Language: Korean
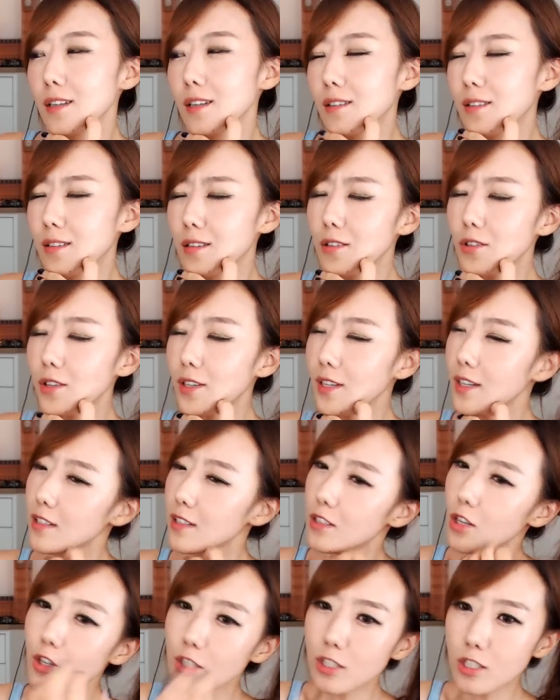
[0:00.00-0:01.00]

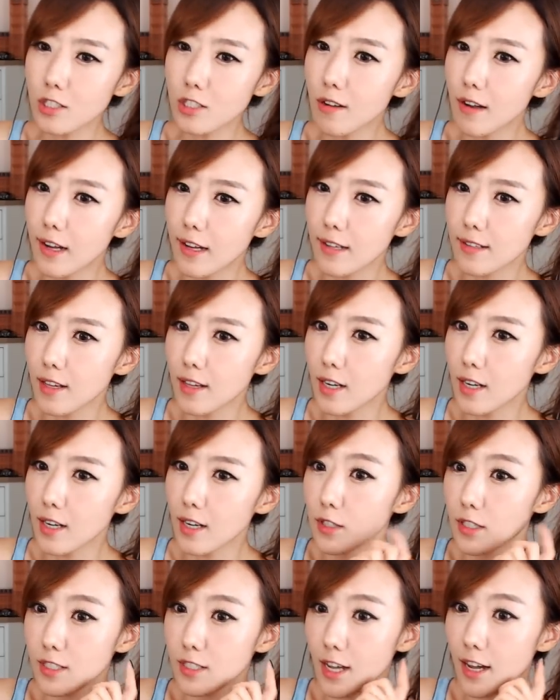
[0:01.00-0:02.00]
그렇게 철저하게
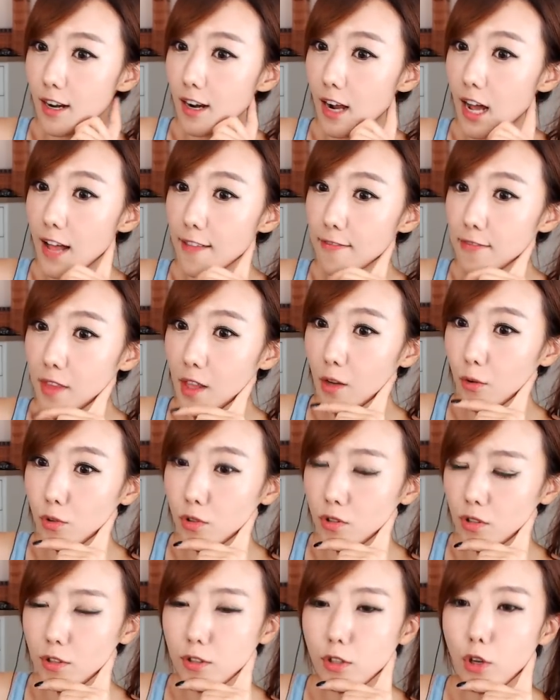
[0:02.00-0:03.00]
사람들이 차를 안 대고
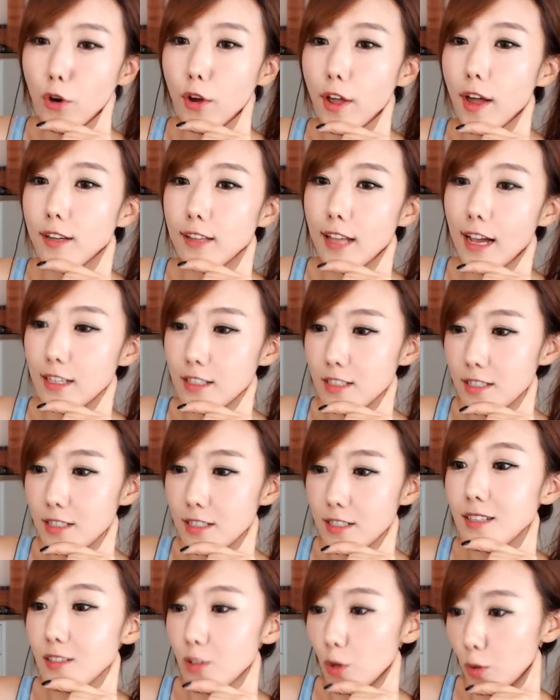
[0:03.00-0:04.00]
그런 경향은
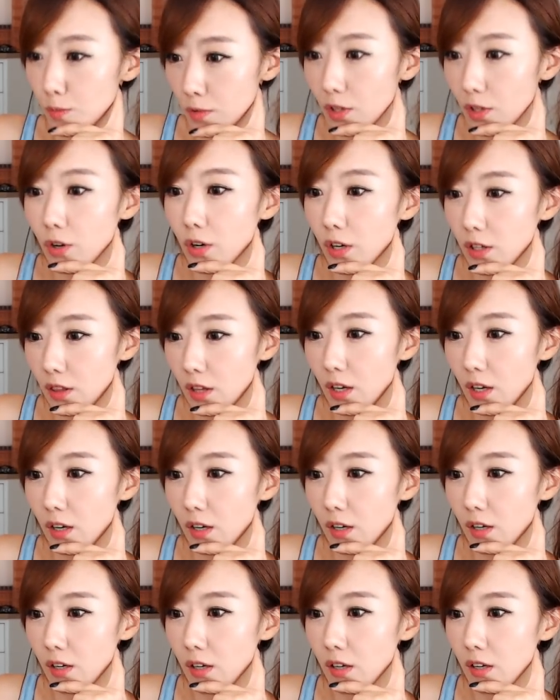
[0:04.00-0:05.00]
아직까지는 없는 것
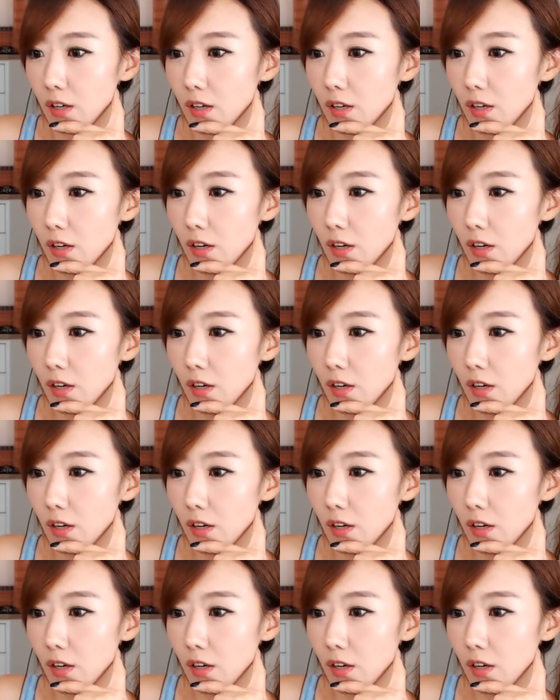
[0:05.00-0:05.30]
같아요.